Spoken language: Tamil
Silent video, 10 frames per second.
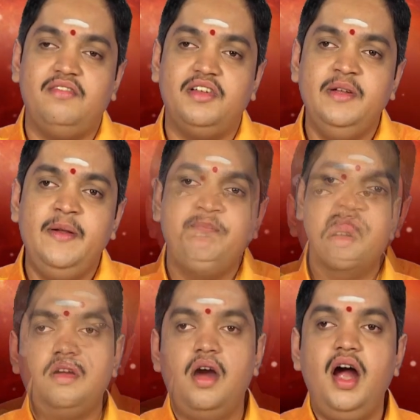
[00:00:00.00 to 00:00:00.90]
அவர்
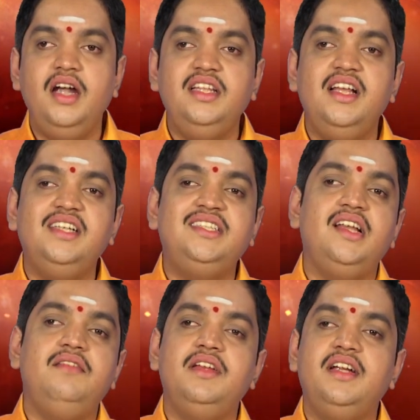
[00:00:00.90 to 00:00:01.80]

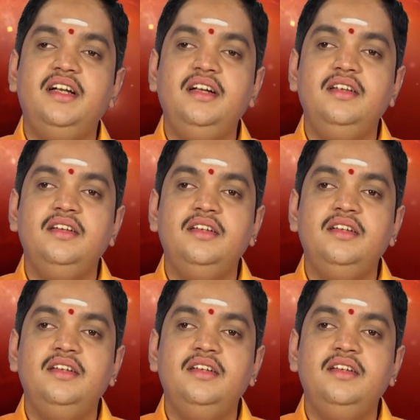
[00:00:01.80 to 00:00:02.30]
காளிதாசர் அவர்கள்